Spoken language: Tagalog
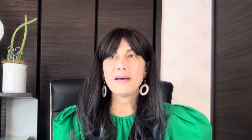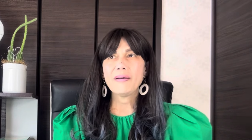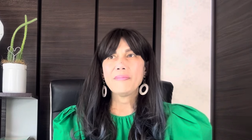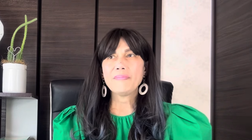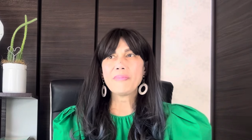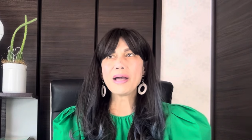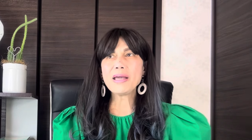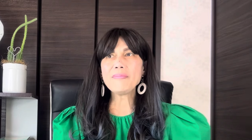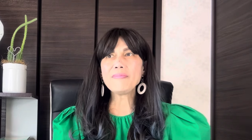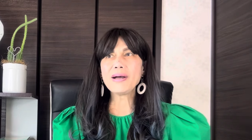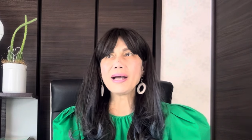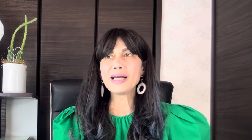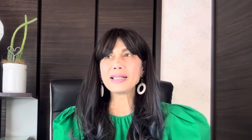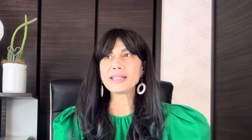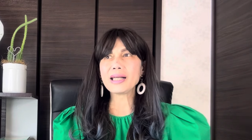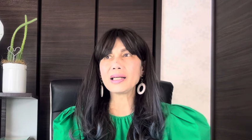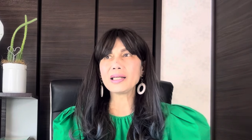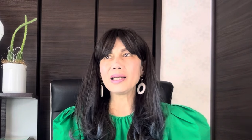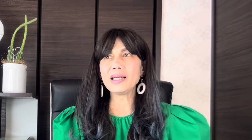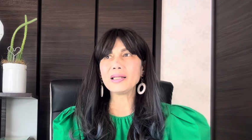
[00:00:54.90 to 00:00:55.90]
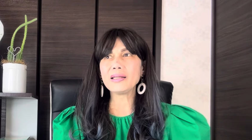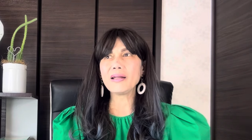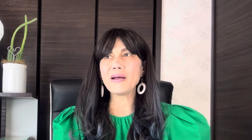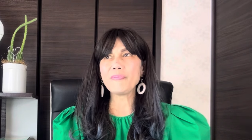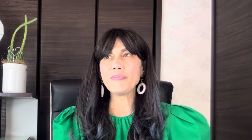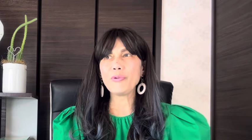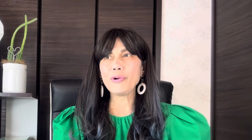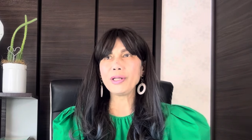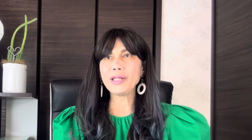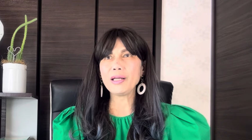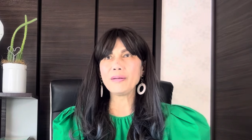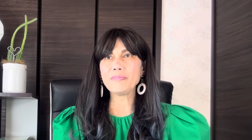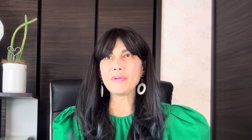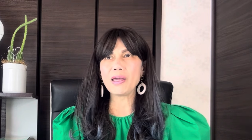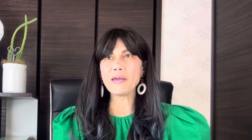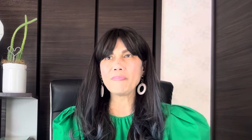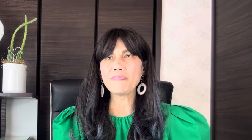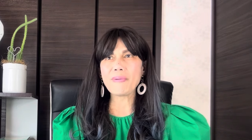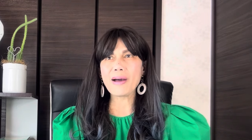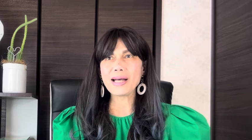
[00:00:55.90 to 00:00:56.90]
may mga sakit na pwedeng
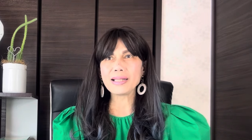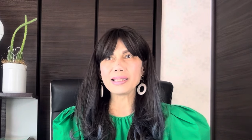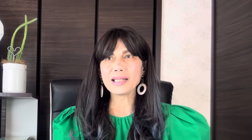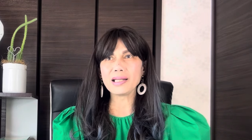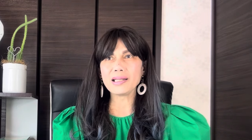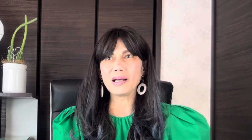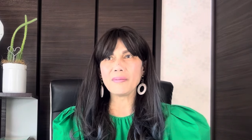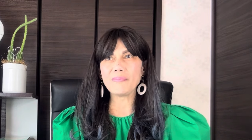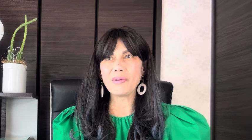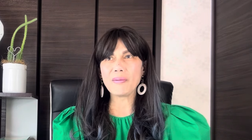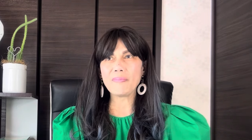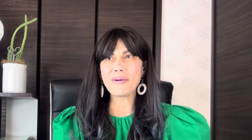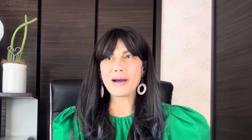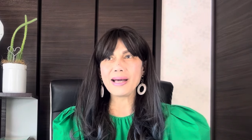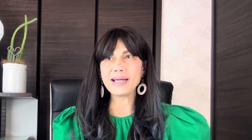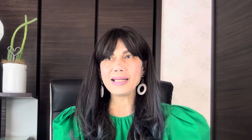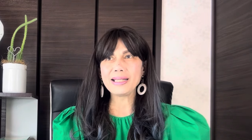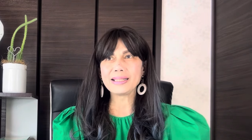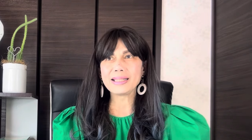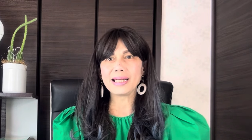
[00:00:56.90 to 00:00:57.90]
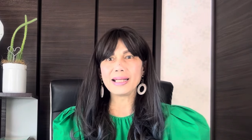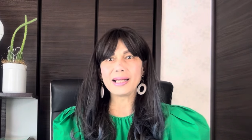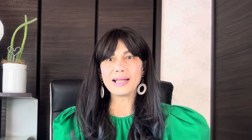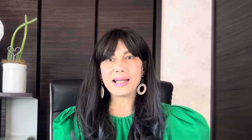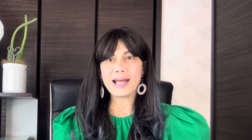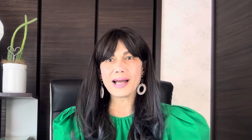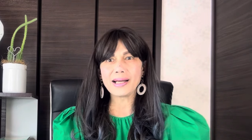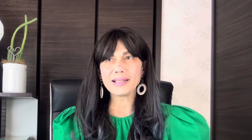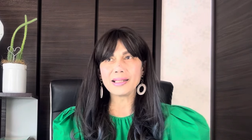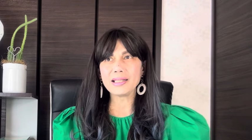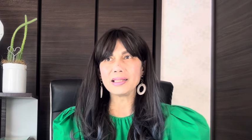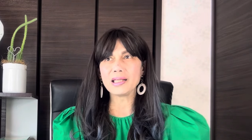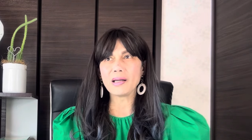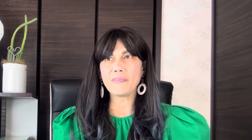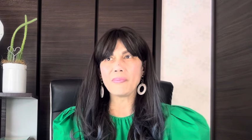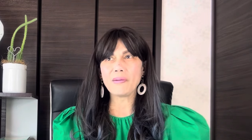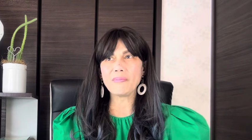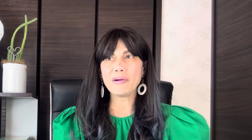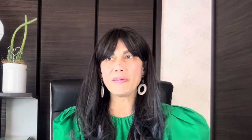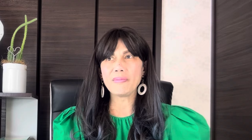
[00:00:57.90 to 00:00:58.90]
maipasa ng babae sa lalaki
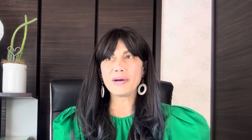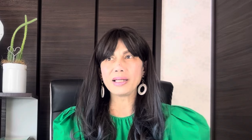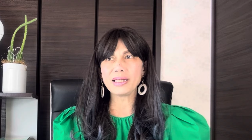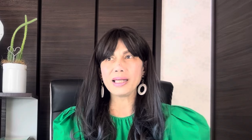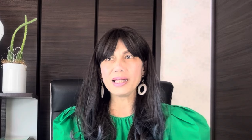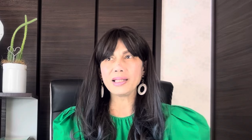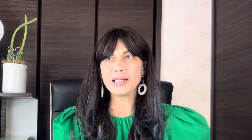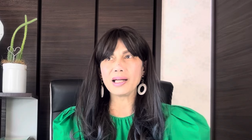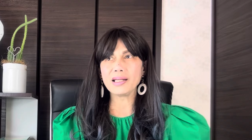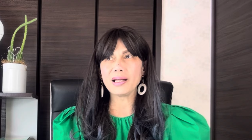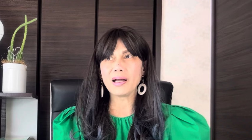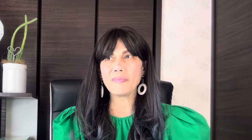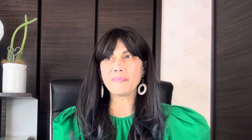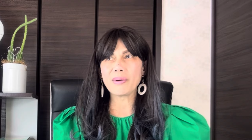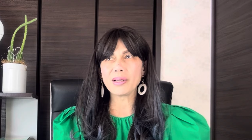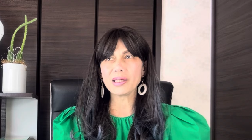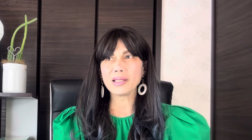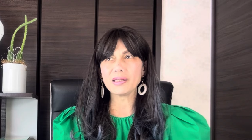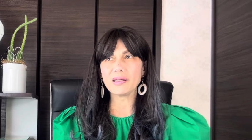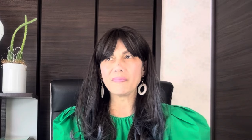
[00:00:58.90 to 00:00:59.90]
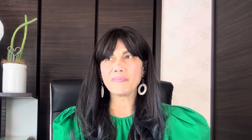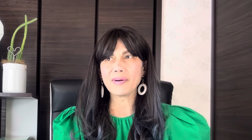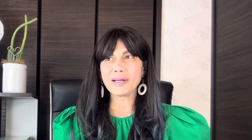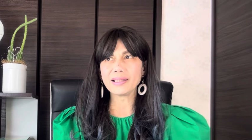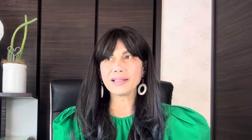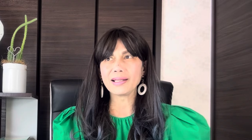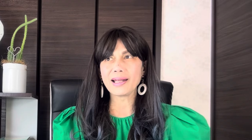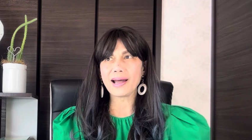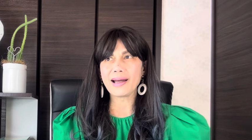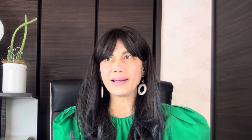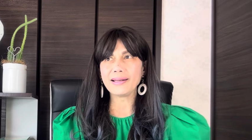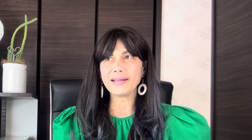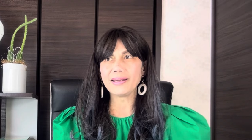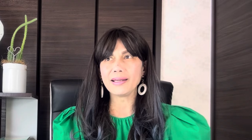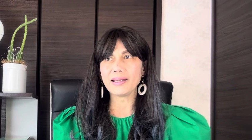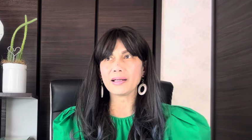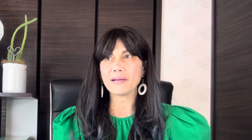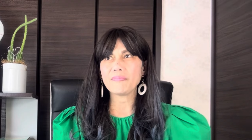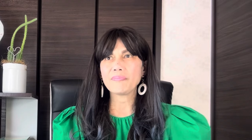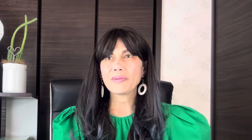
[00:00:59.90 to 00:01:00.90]
sa pamamagitan ng
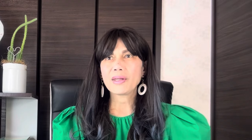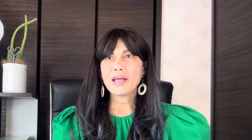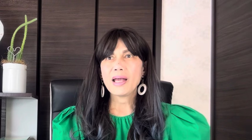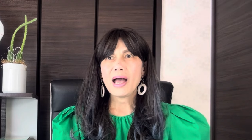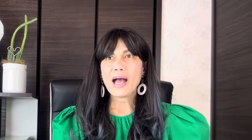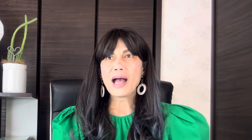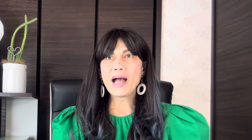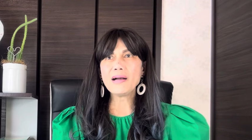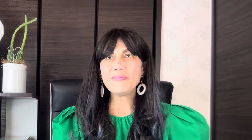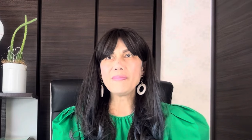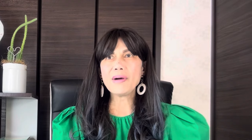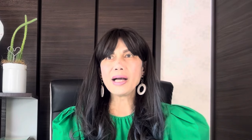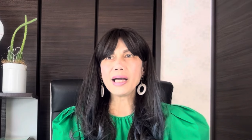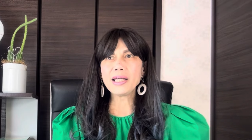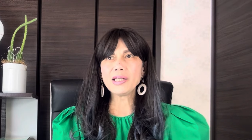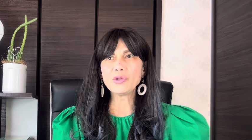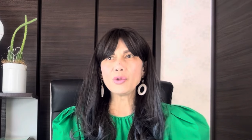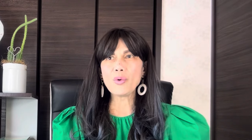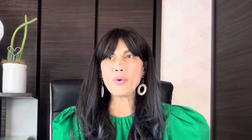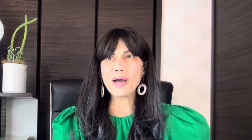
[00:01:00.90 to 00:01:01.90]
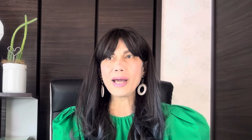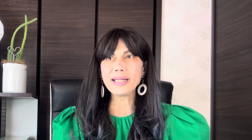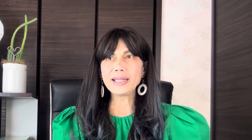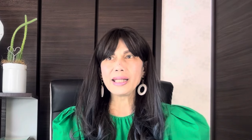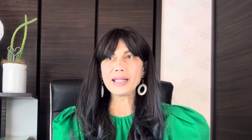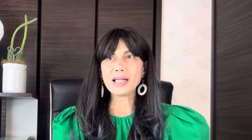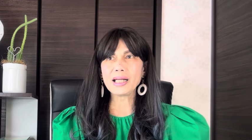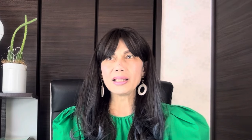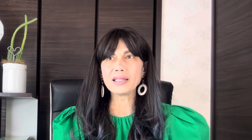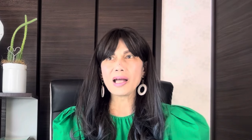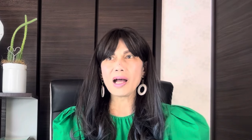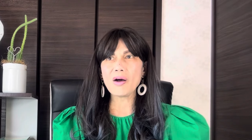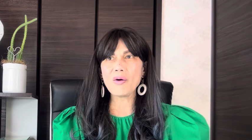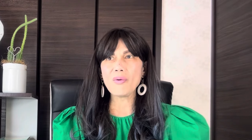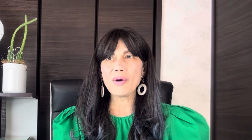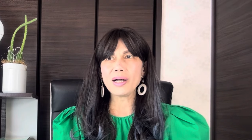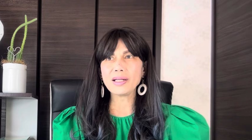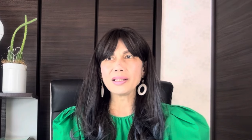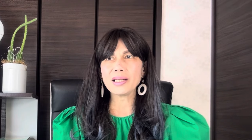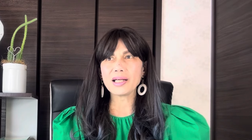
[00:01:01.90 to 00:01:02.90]
pakikipagtalik. Ang mga ito ay
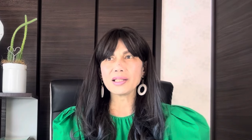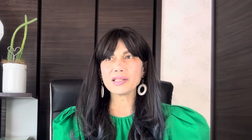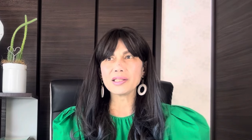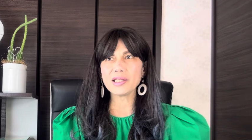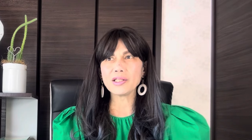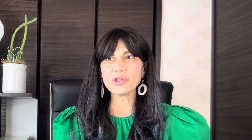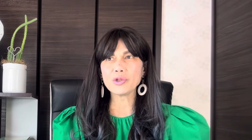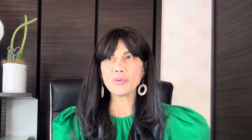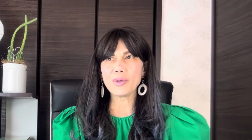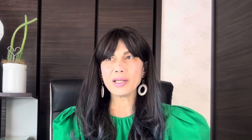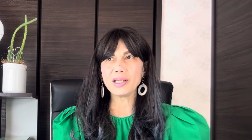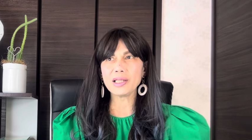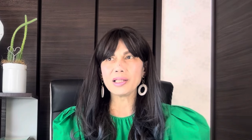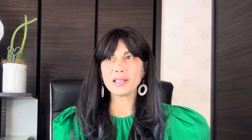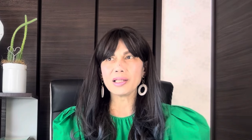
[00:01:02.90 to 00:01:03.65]
tinatawag na sexually